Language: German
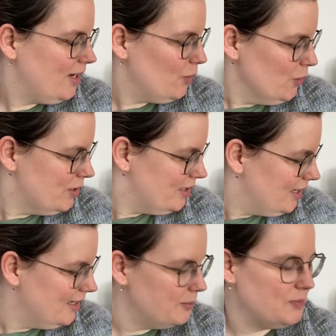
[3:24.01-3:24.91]
Gut, ihr
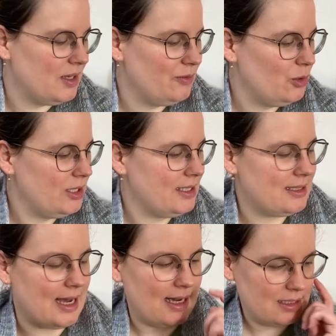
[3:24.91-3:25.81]
Lieben, dann würde ich
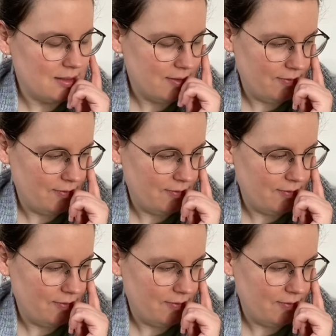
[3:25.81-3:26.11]
sagen,